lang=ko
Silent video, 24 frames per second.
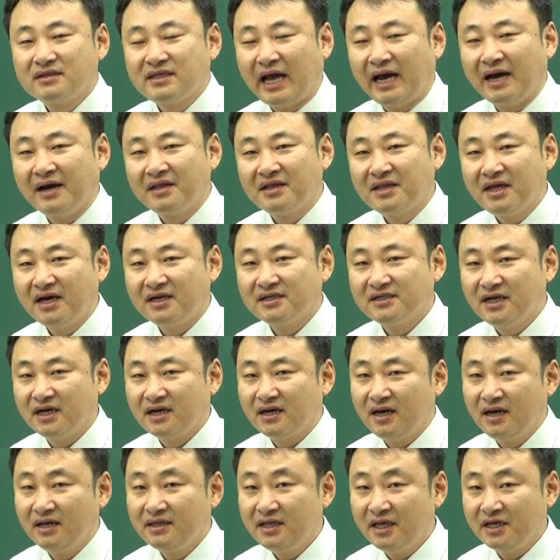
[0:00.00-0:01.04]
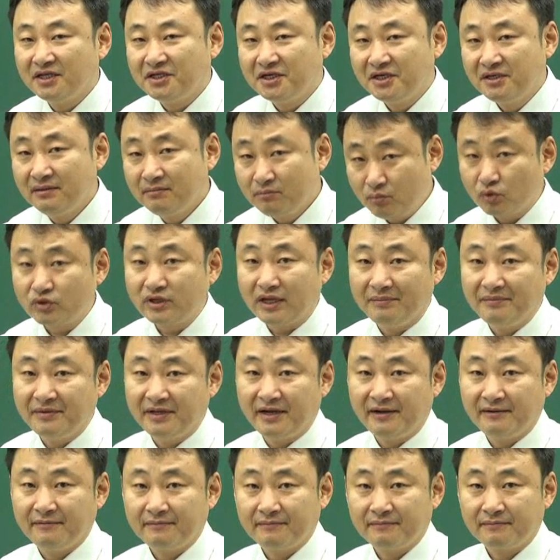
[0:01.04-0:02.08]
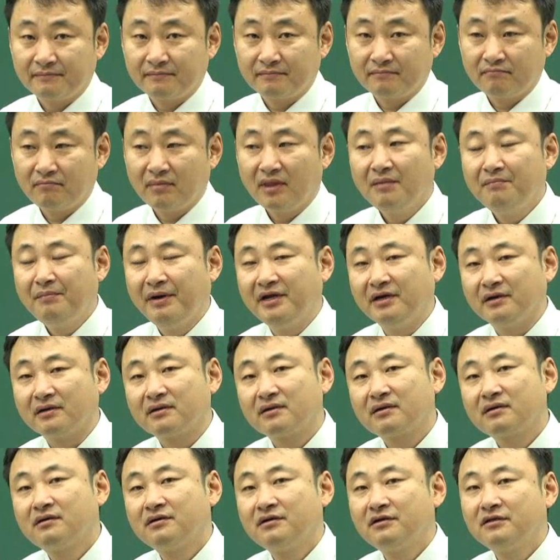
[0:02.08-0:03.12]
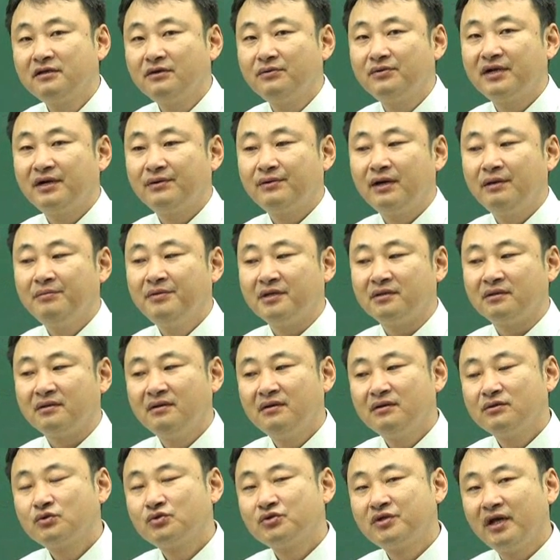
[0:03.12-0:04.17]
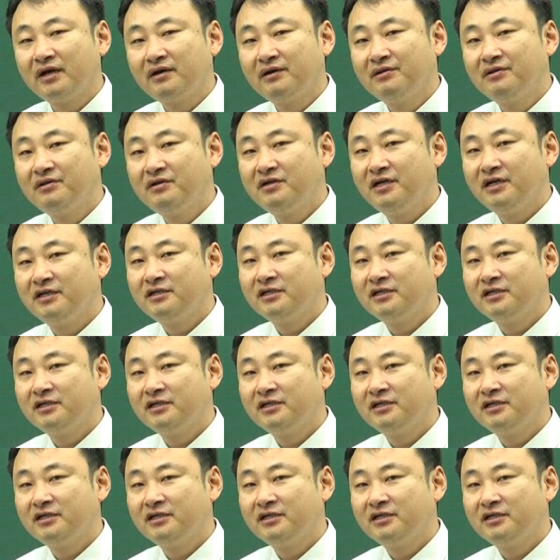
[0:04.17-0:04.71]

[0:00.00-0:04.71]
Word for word: 당사자가 되질 못합니다. 만약 그런 경우라고 하면 주택 건설